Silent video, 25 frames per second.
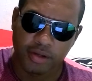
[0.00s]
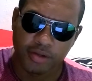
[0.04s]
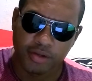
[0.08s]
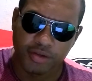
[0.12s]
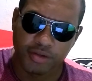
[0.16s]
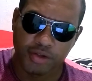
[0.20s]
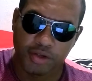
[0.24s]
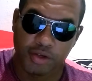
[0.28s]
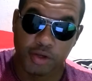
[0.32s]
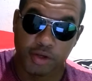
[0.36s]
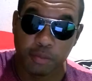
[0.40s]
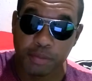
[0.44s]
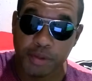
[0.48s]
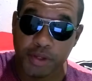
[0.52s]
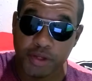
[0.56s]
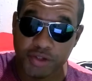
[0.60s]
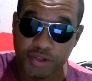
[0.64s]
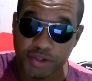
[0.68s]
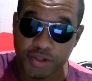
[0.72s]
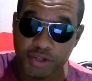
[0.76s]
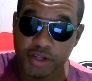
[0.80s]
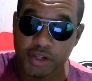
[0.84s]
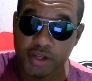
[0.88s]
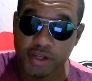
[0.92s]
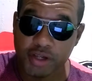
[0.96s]
de que eu
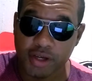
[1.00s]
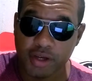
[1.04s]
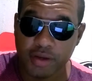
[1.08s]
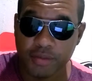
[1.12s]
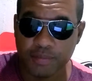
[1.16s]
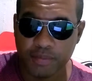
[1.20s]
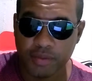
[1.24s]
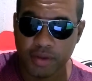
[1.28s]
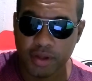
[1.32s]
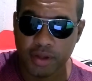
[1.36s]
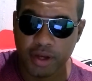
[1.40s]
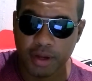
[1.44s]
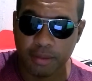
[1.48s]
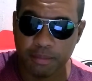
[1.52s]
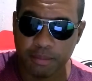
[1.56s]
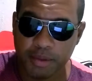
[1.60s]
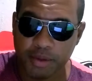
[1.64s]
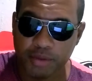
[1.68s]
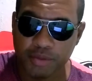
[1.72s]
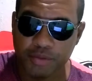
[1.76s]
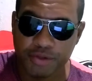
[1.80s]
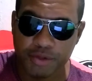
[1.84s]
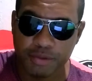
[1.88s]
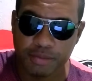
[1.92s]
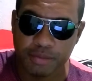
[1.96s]
pedi a
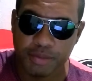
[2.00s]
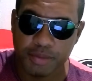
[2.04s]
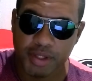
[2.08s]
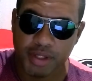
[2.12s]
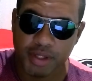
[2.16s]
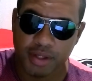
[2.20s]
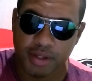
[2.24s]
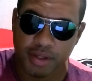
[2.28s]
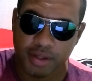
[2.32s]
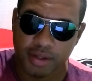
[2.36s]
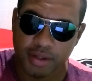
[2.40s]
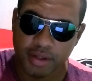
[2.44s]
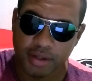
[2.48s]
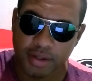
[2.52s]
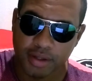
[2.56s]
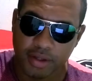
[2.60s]
mão de minha